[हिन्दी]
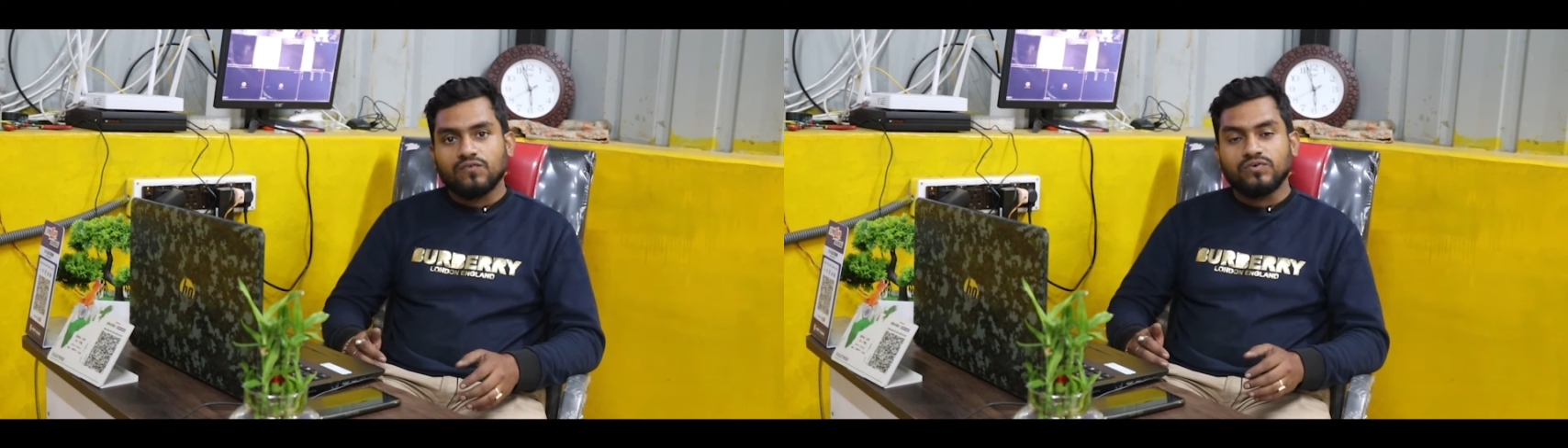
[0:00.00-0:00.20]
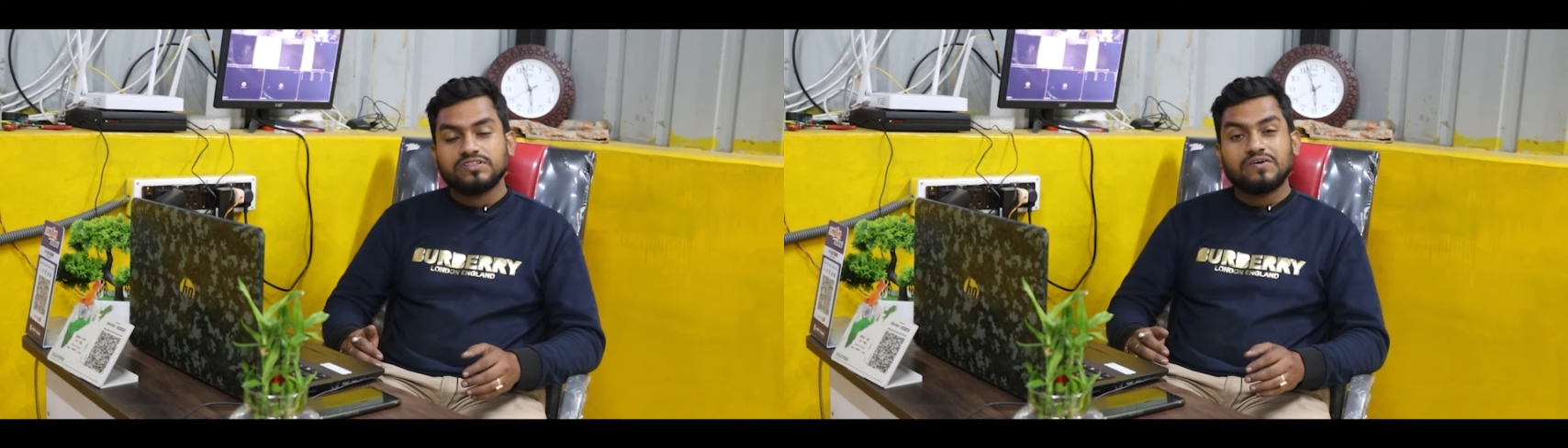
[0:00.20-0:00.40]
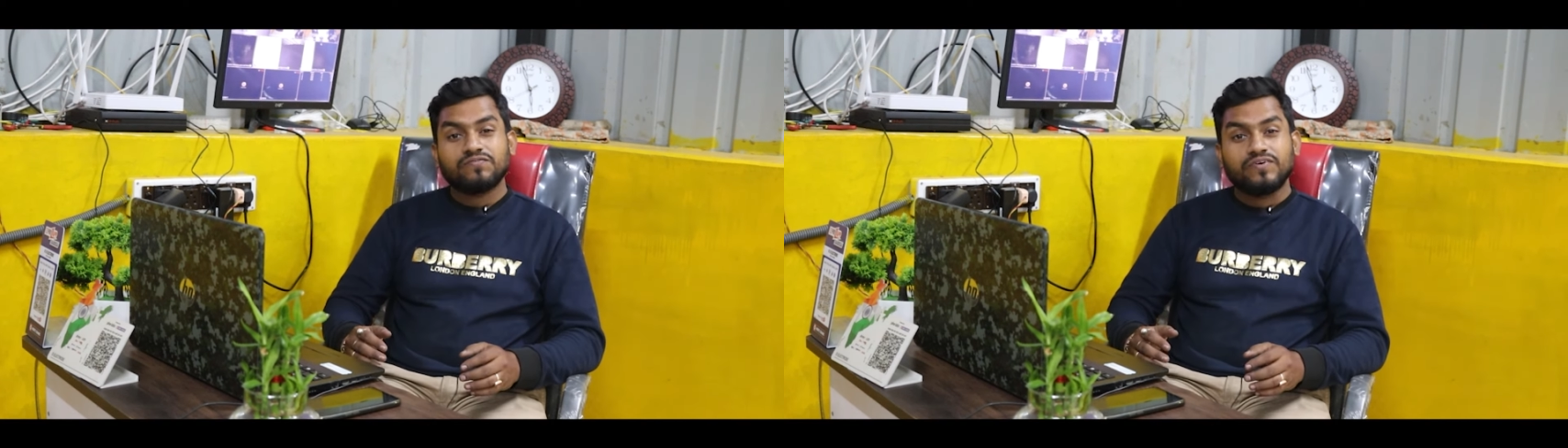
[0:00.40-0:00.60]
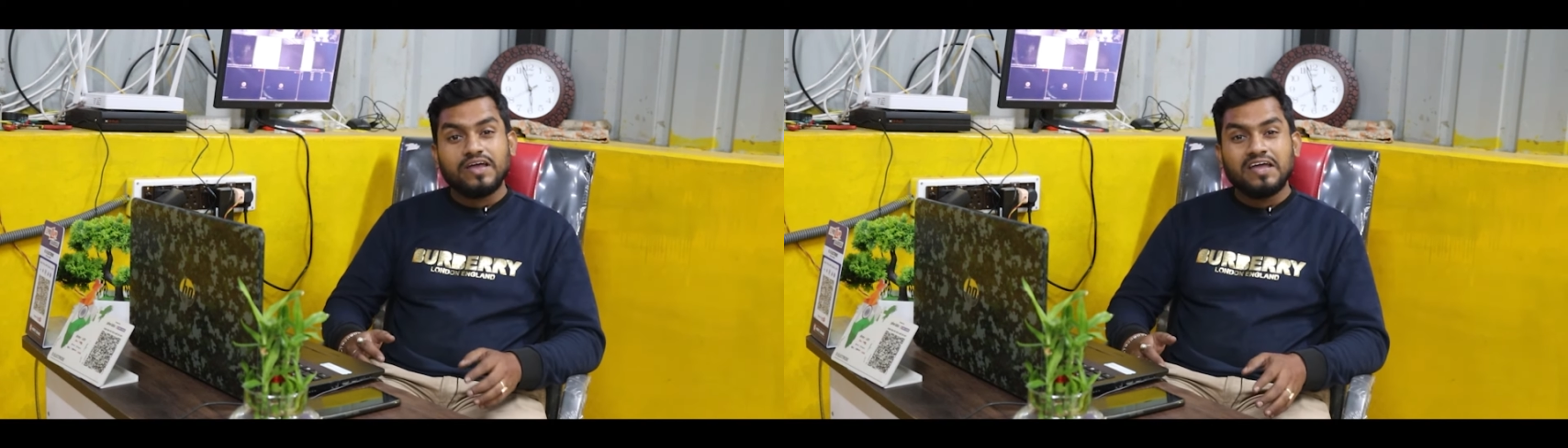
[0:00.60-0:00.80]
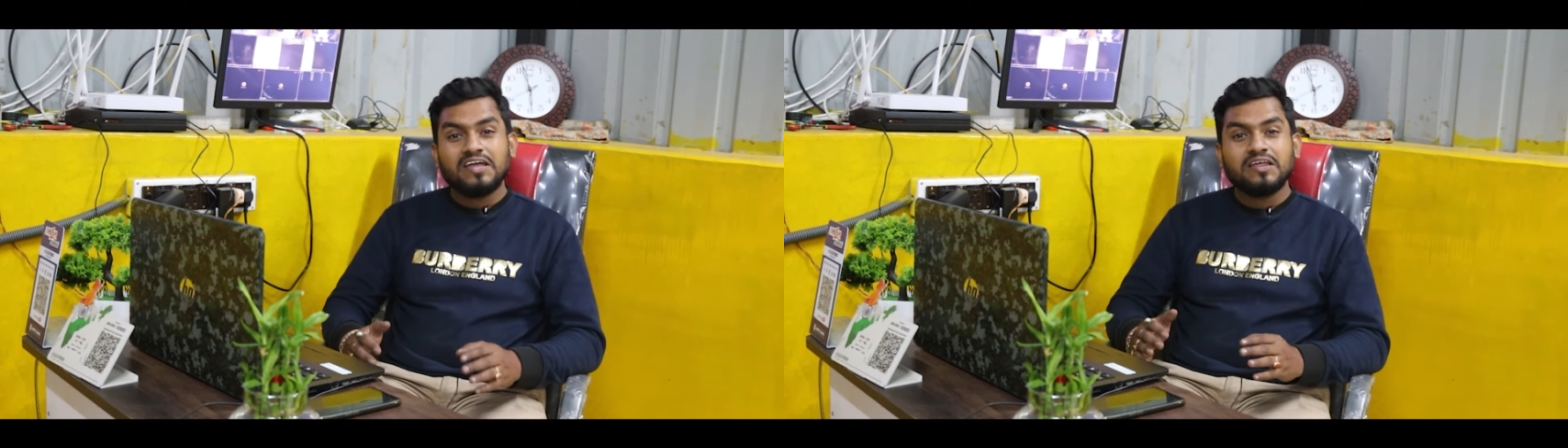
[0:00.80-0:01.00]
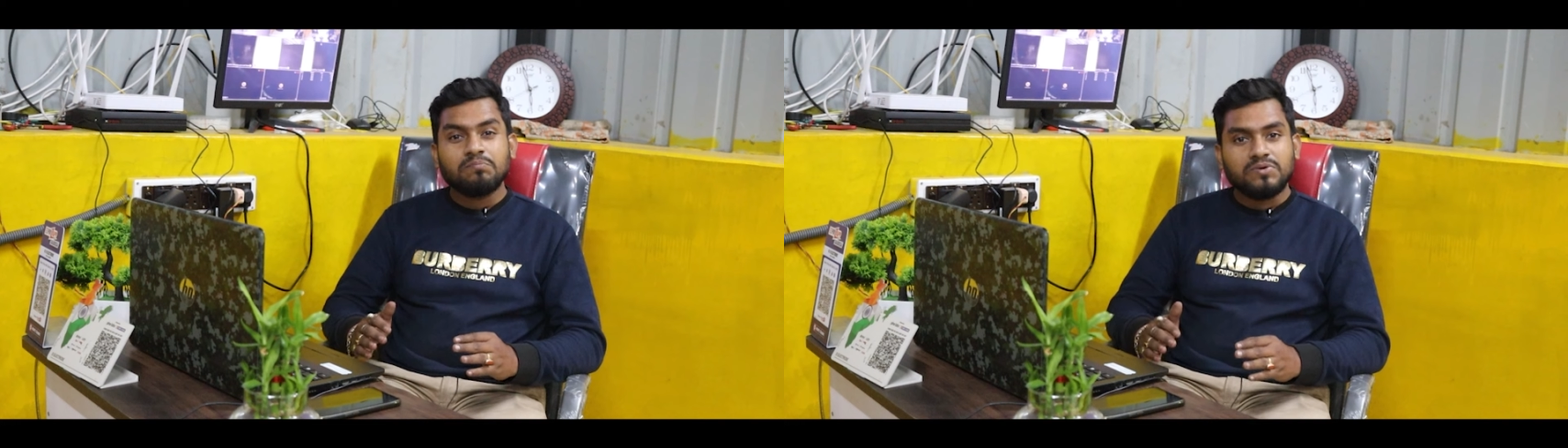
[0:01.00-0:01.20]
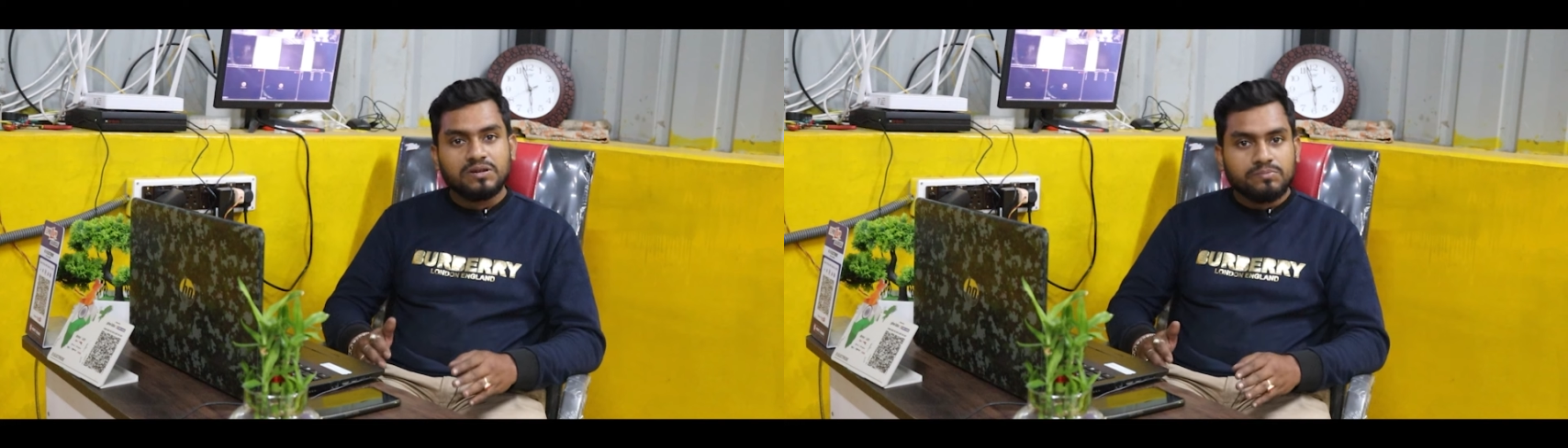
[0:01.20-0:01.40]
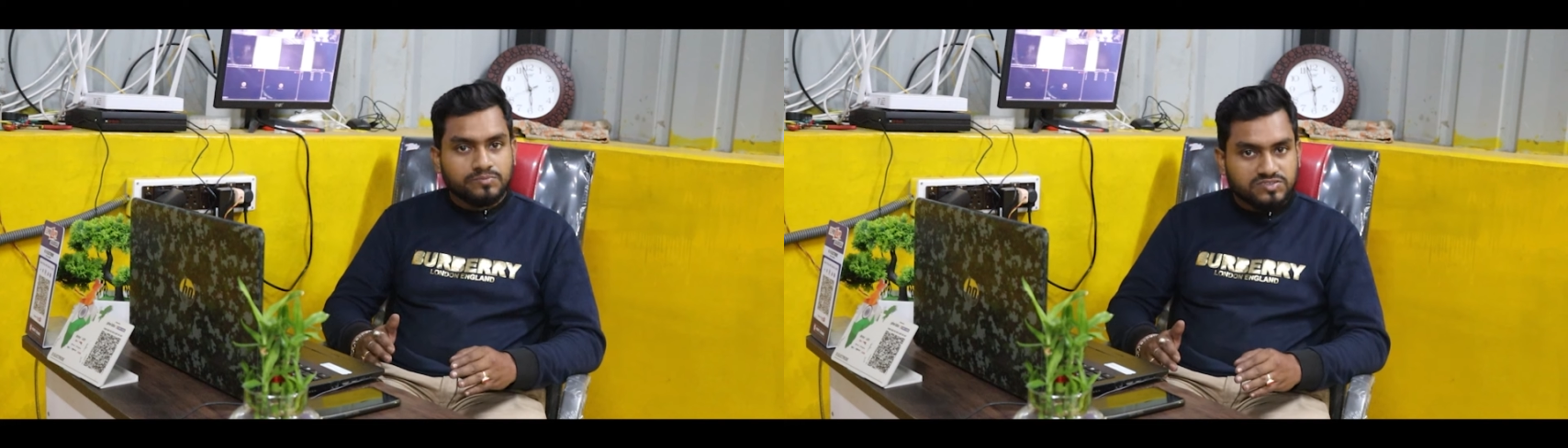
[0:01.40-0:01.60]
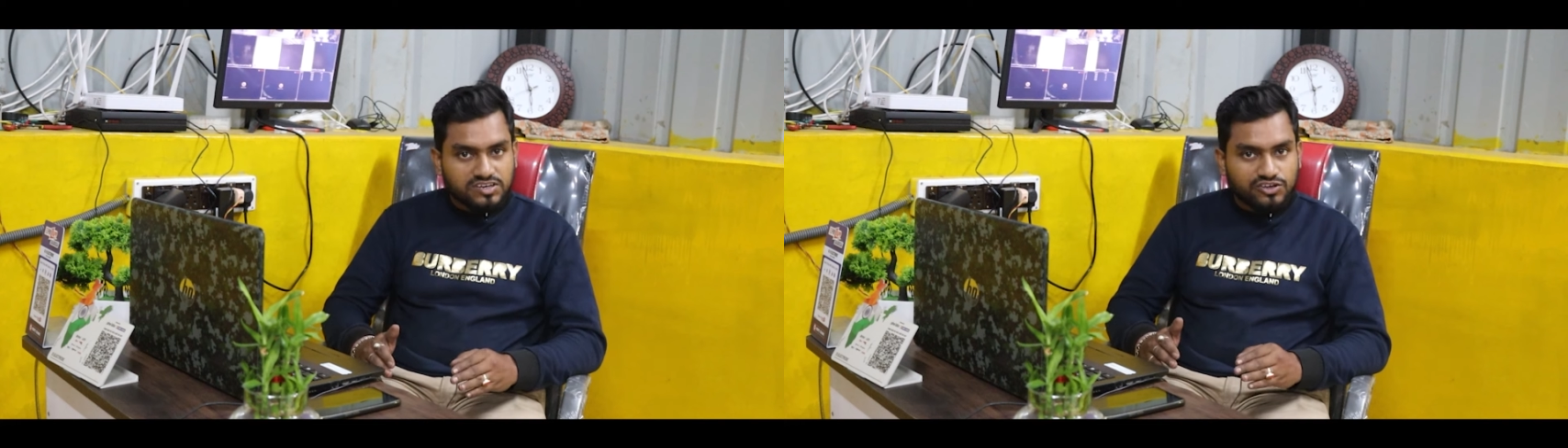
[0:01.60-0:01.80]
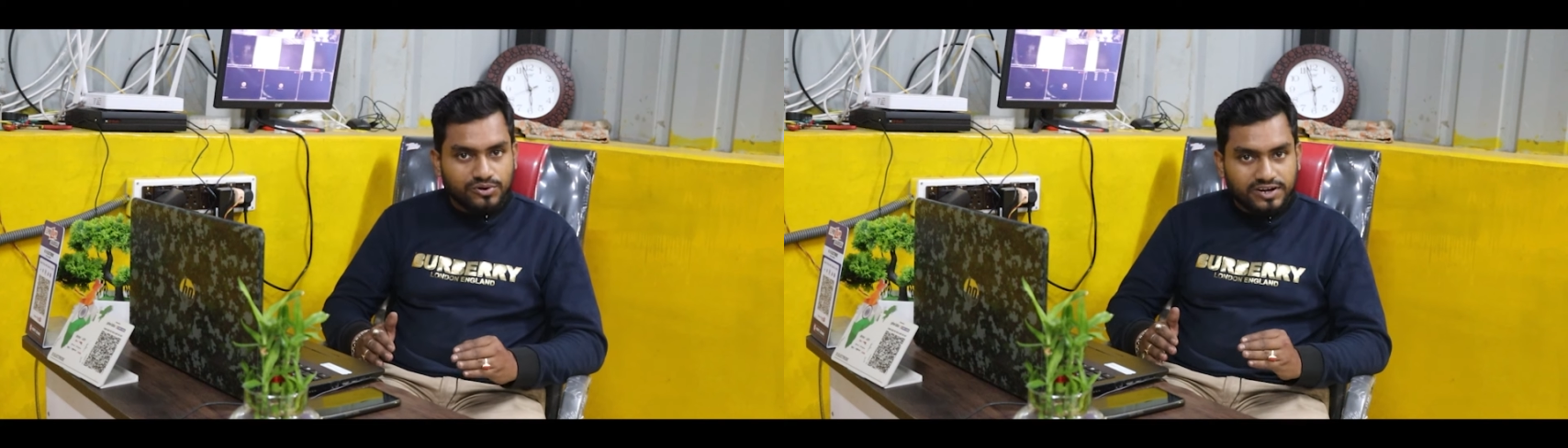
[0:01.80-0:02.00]
विथ अ वेरी मिनिमम
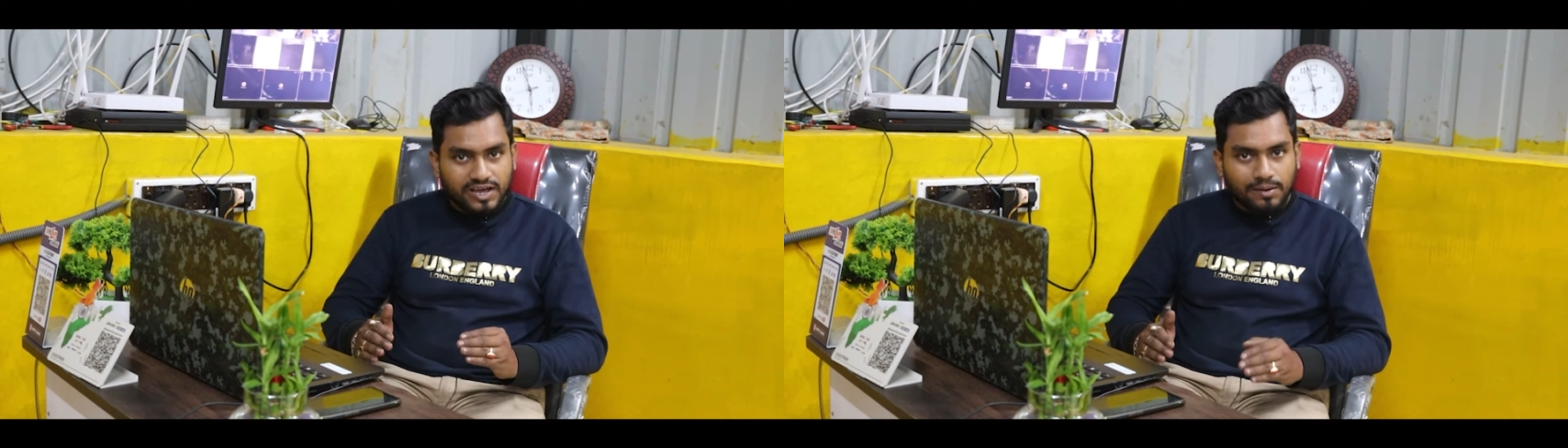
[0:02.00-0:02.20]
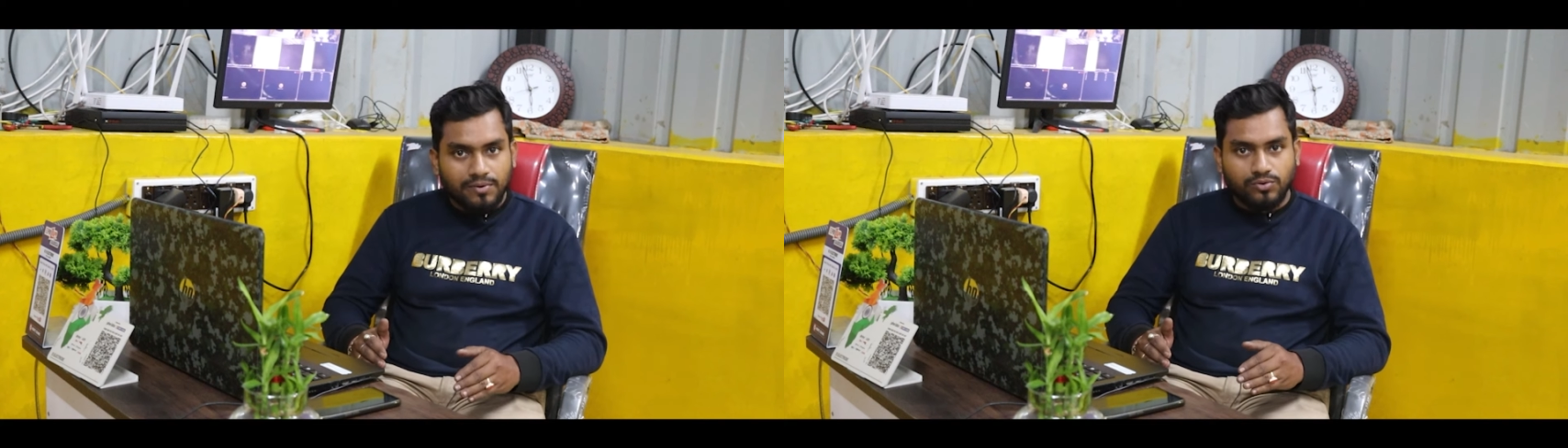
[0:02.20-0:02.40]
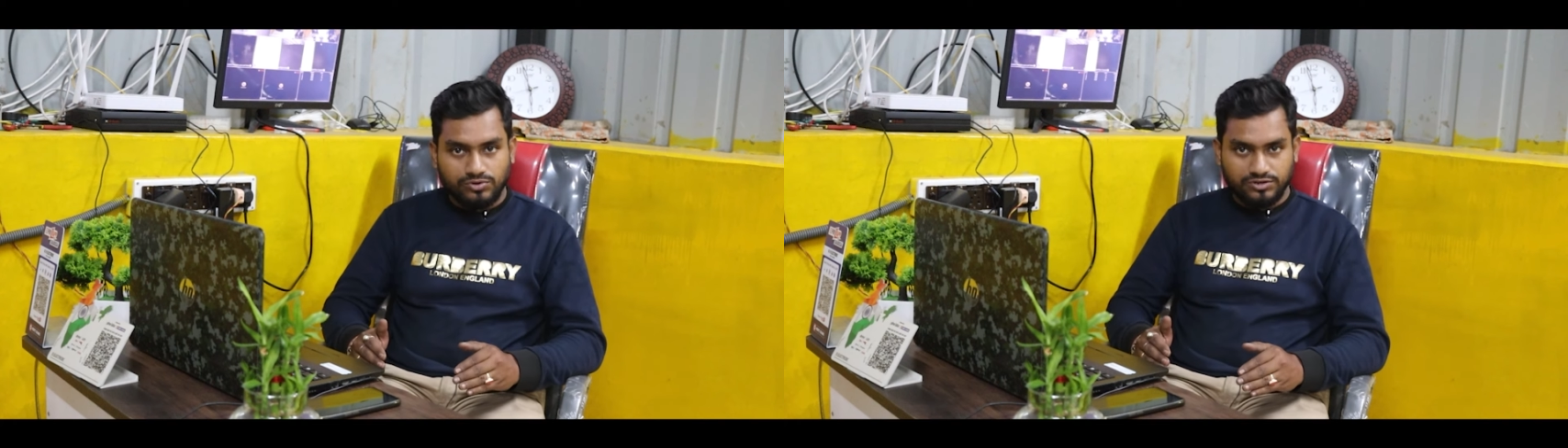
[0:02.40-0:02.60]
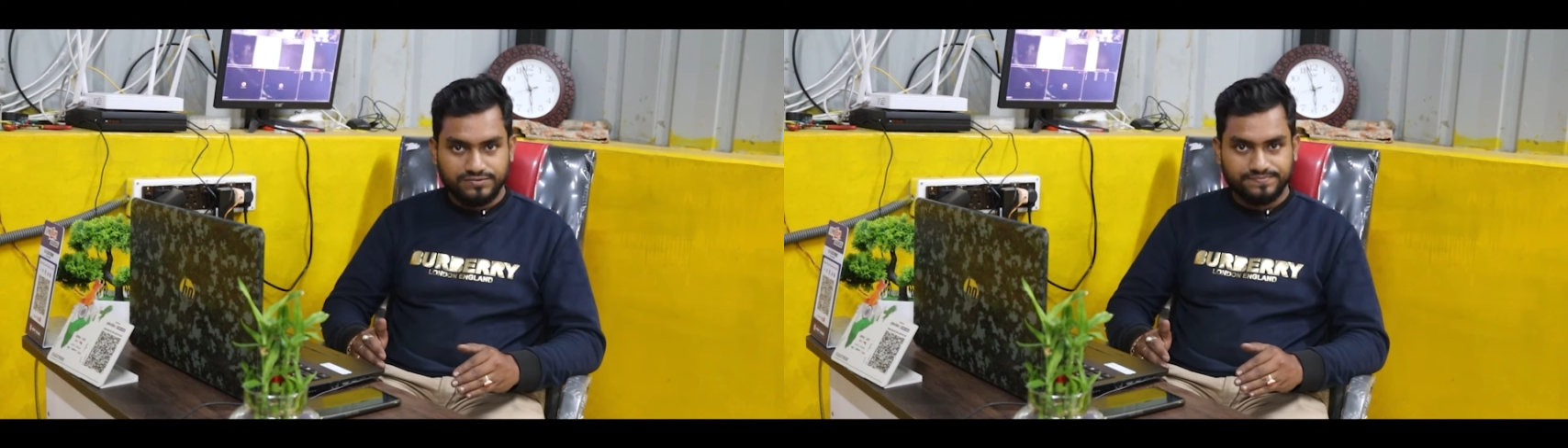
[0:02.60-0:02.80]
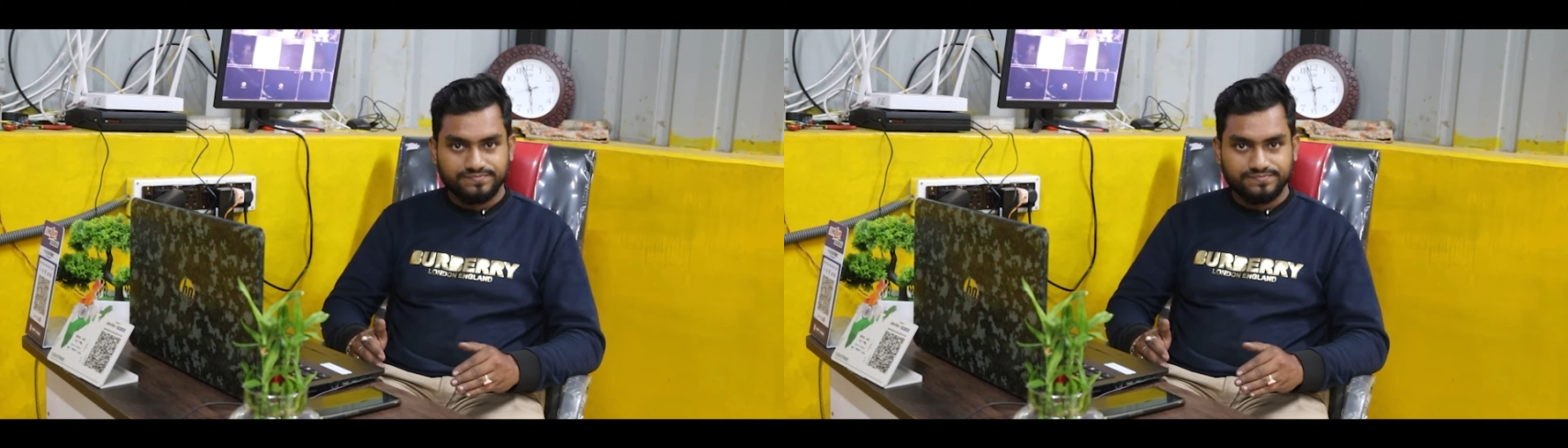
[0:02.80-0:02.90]
सिक्योरिटी अमाउंट